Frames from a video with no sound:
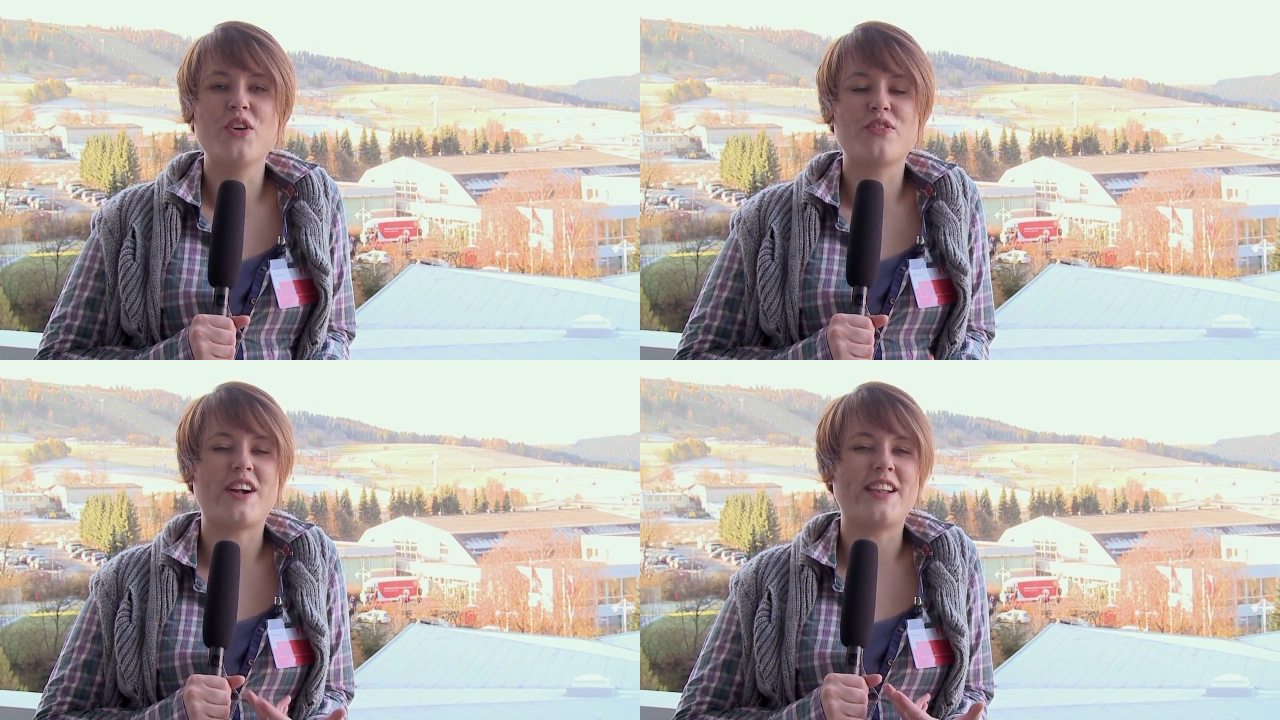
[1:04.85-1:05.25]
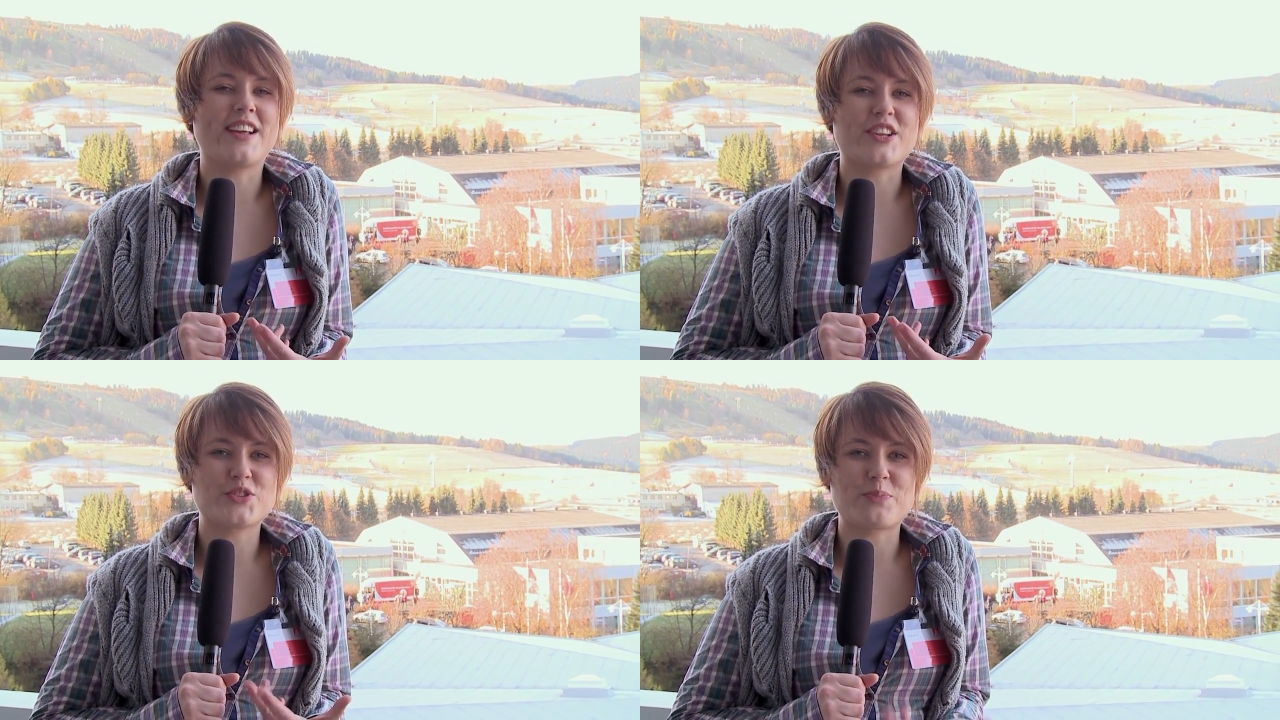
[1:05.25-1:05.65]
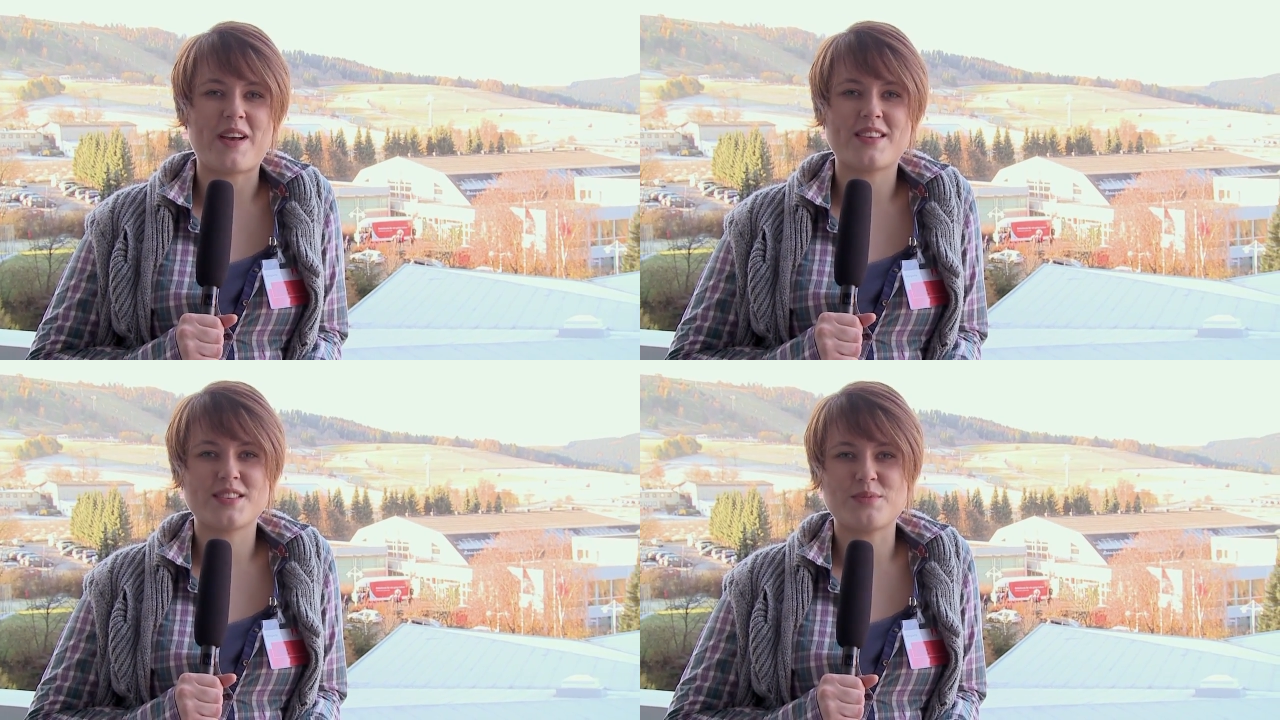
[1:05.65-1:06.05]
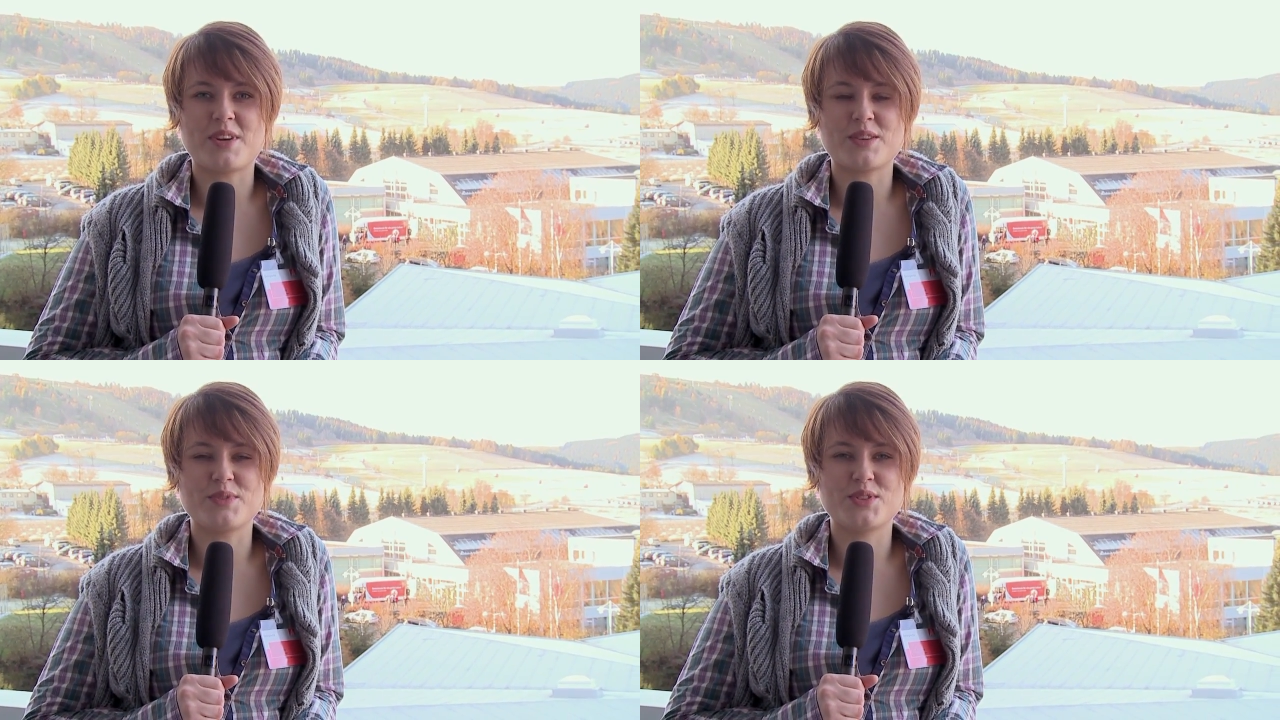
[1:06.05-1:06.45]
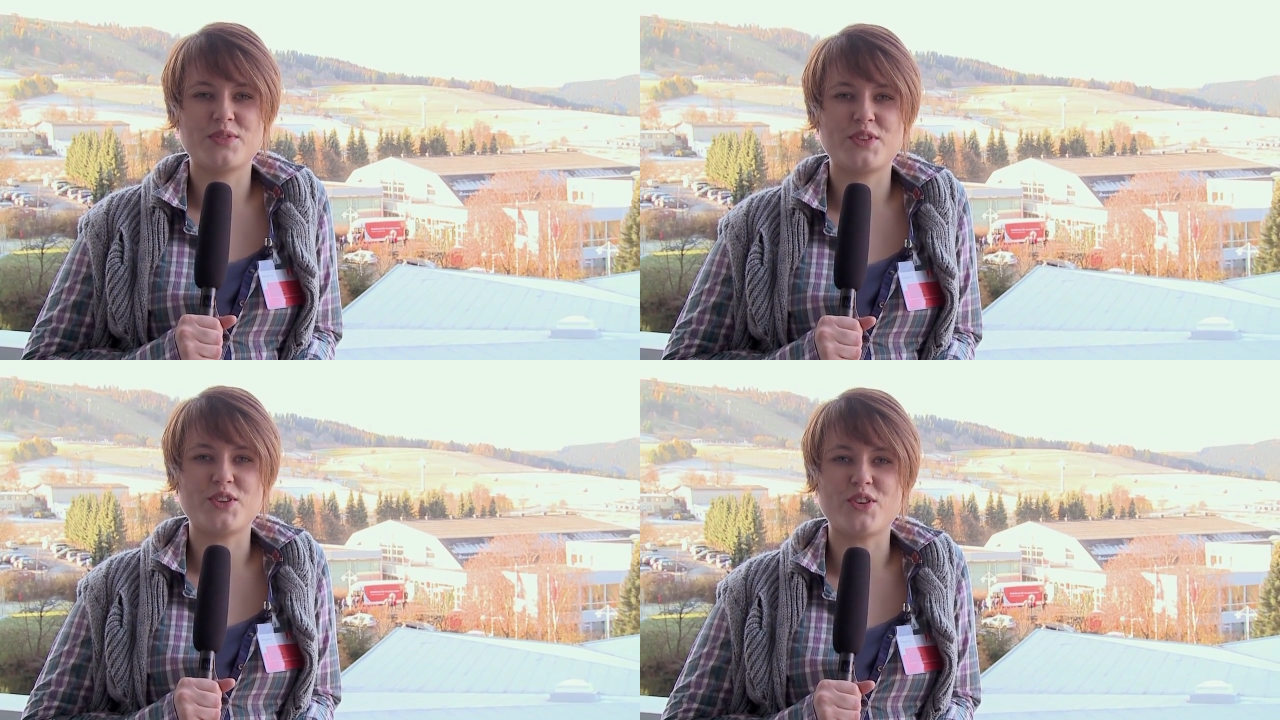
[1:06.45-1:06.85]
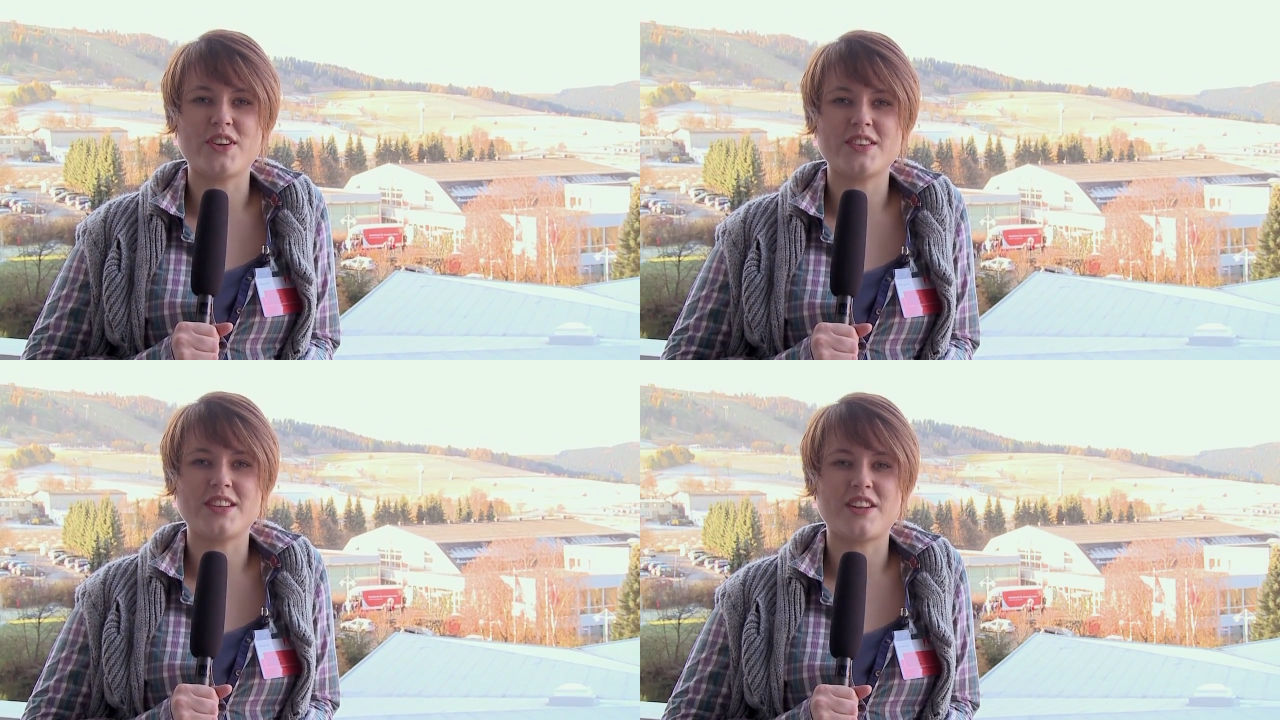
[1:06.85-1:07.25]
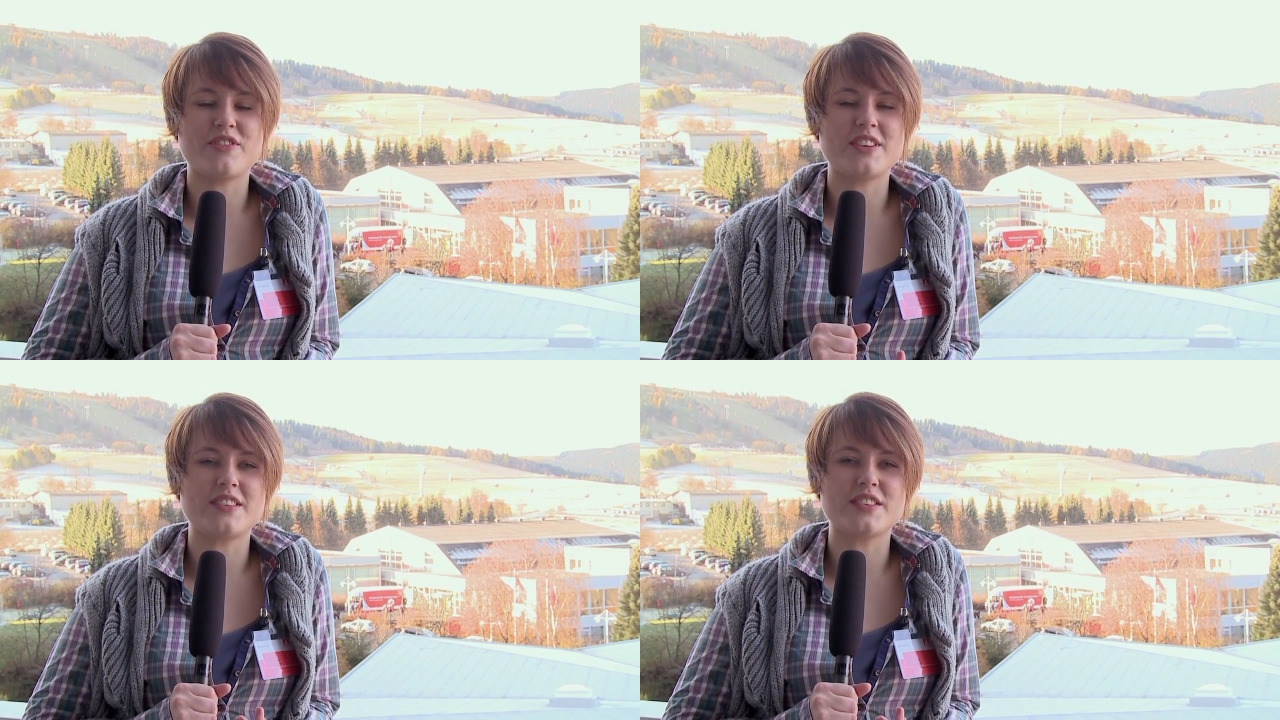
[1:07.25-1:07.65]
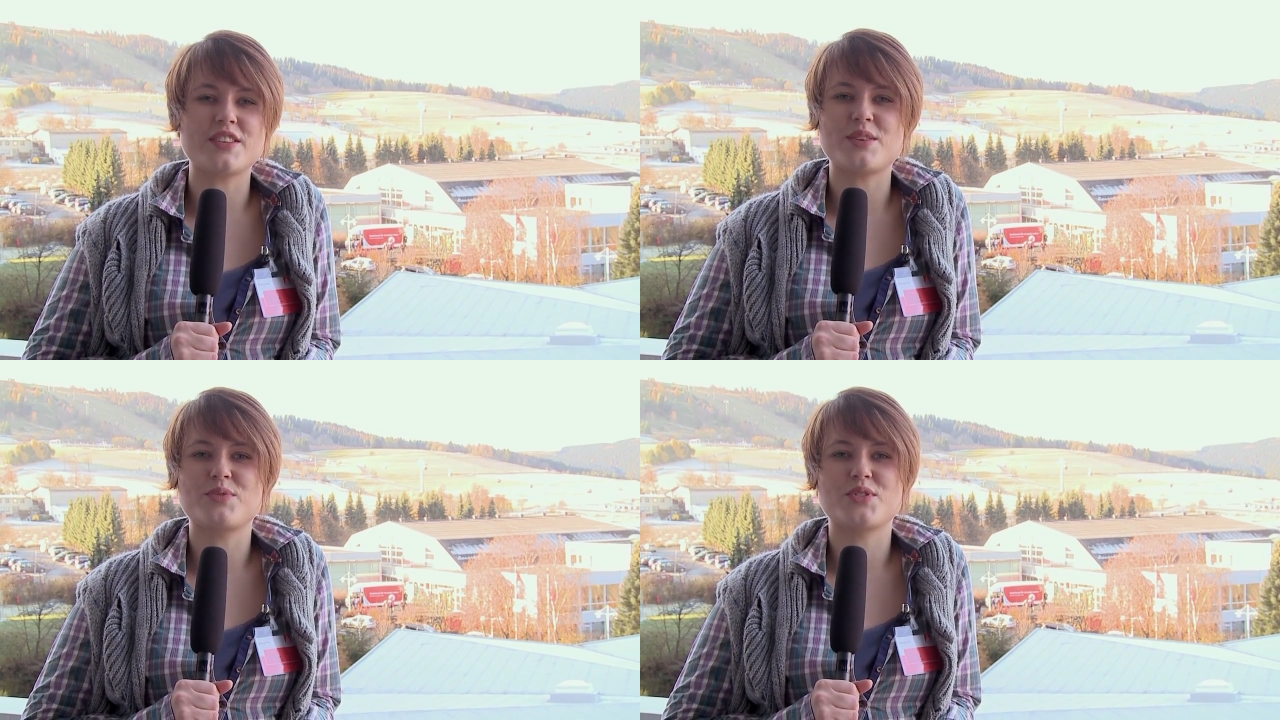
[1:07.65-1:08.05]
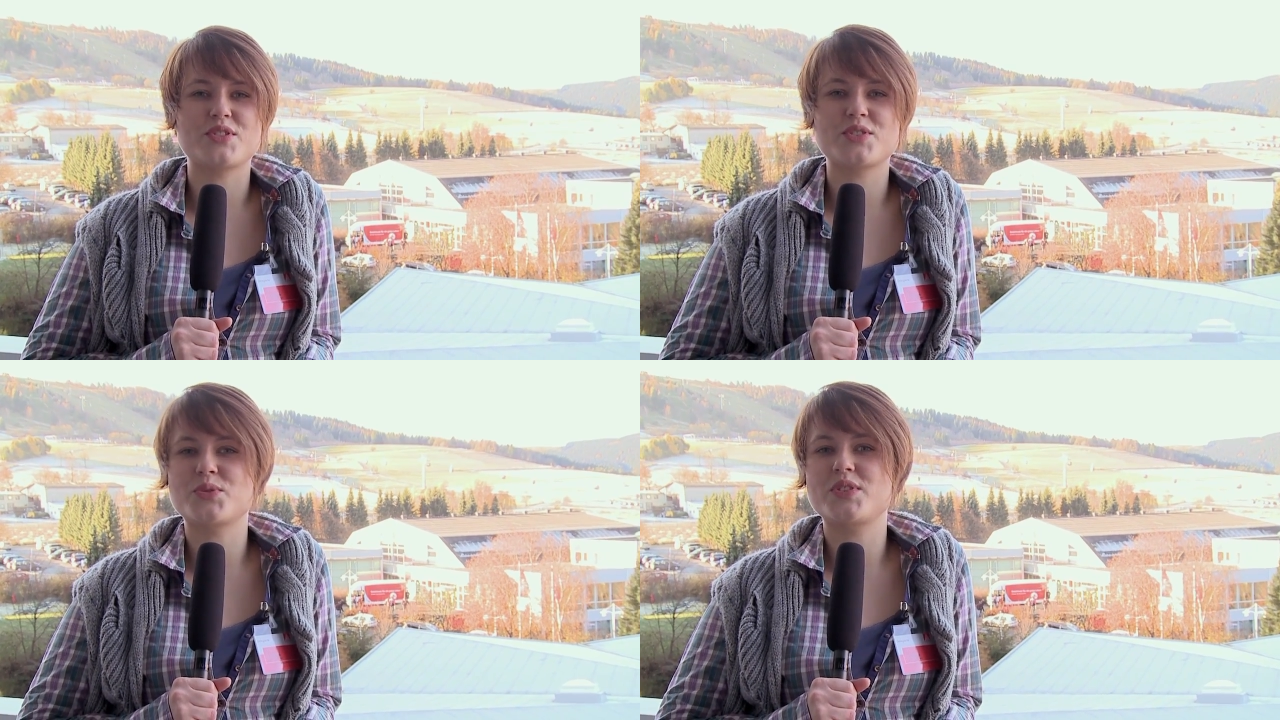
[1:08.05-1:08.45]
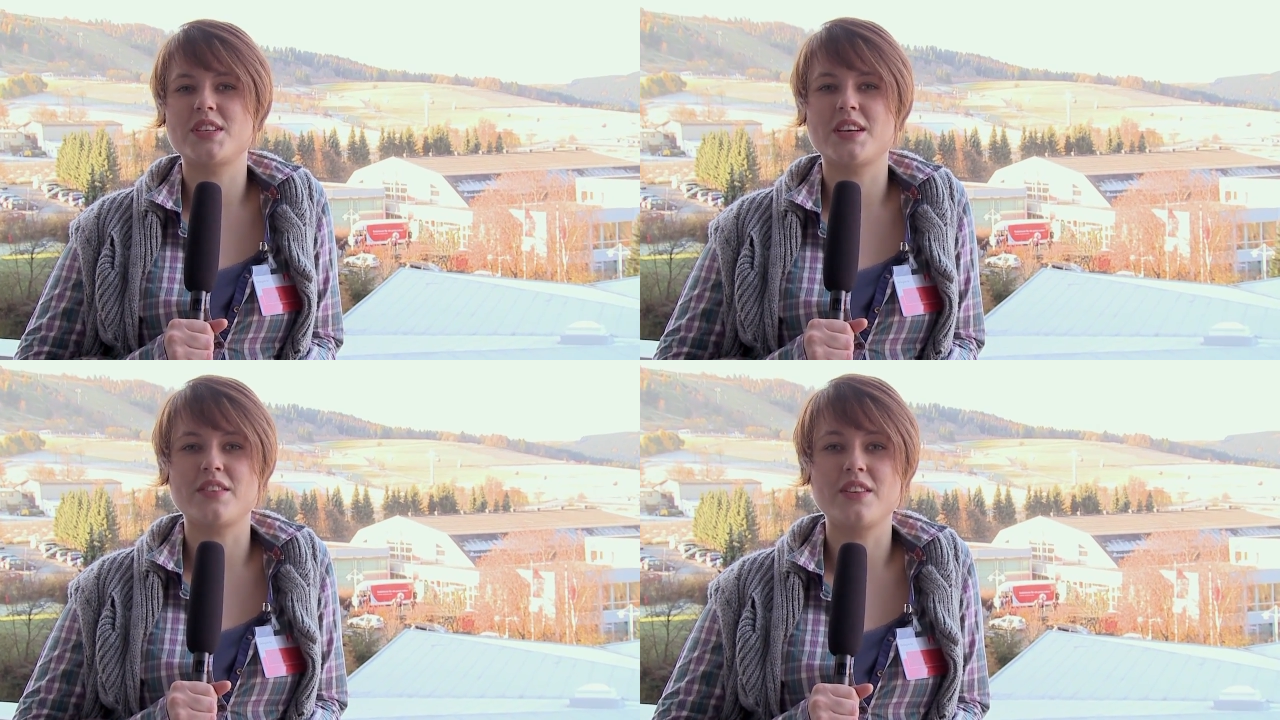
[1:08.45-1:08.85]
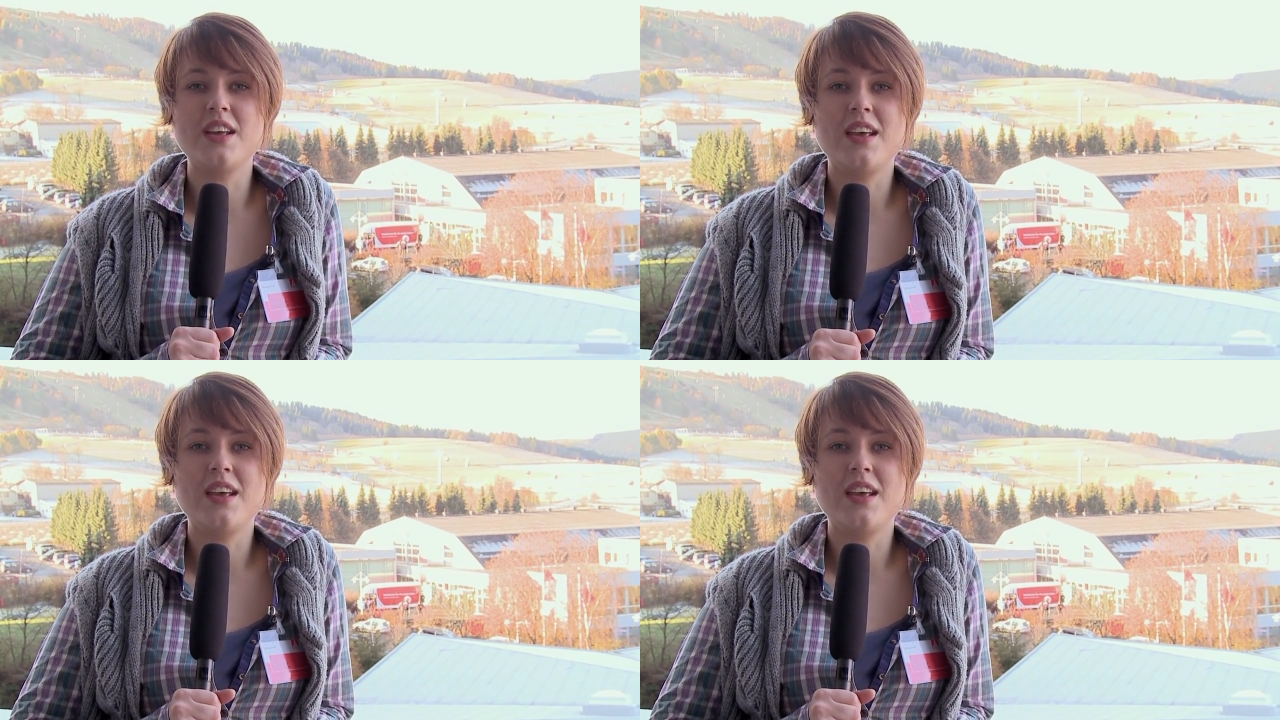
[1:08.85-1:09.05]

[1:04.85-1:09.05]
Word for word: Vor allen Dingen hat es Spaß gemacht, mit so vielen Leuten an wichtigen Themen zu diskutieren.